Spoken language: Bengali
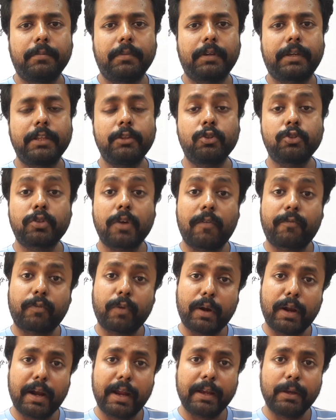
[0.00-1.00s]
কিন্তু
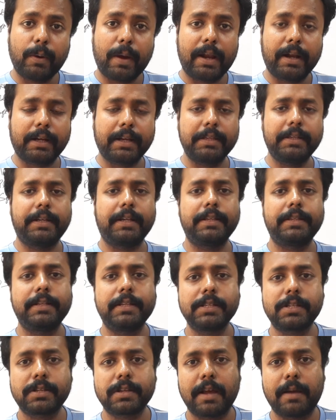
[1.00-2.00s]
সফটওয়্যার আগে আরেকটা যেটা
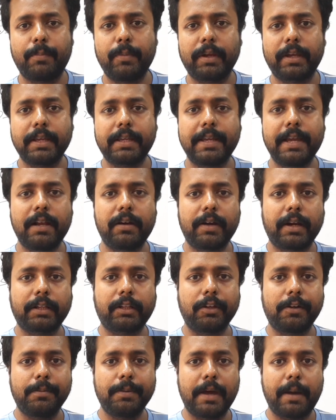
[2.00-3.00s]
জিনিস আপনাকে খেয়াল রাখতে
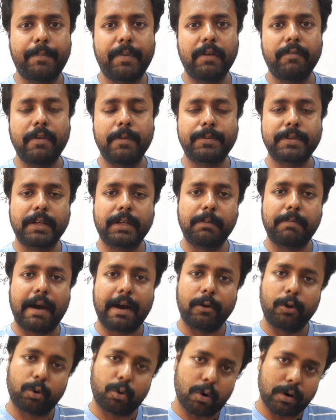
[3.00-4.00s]
হবে আপনার ওয়েবসাইটে
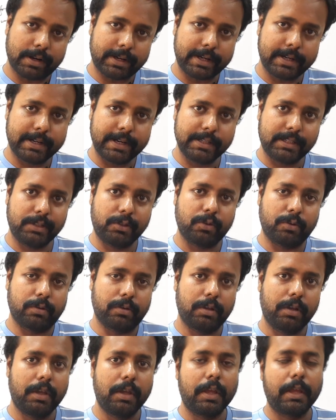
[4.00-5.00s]
ভালো কন্টেন্ট আছে তো
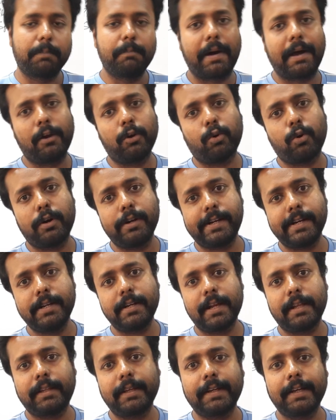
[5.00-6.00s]
ভালো কন্টেন্ট
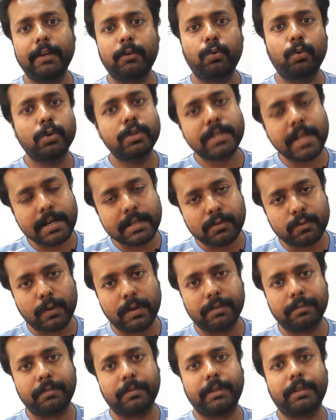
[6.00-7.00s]
না থাকলে কোনো সার্চ
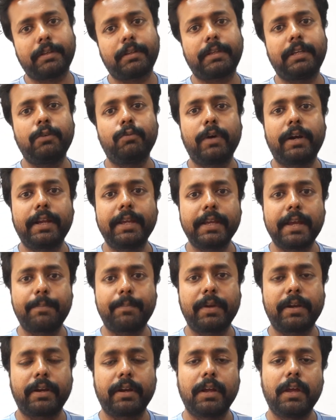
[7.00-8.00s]
কিওয়ার্ডেই
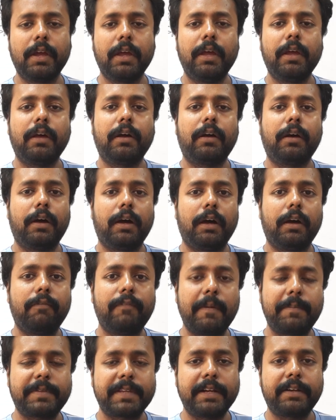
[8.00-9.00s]
আপনার
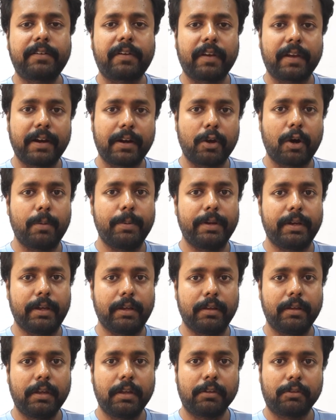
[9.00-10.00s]
ওয়েবসাইট ট্রিগার্ড হবে না
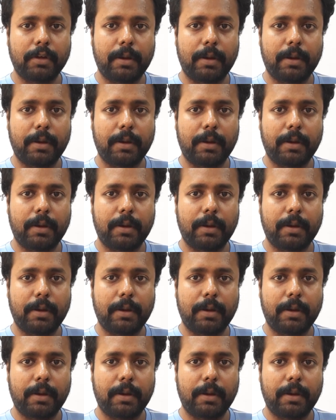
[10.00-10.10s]
তো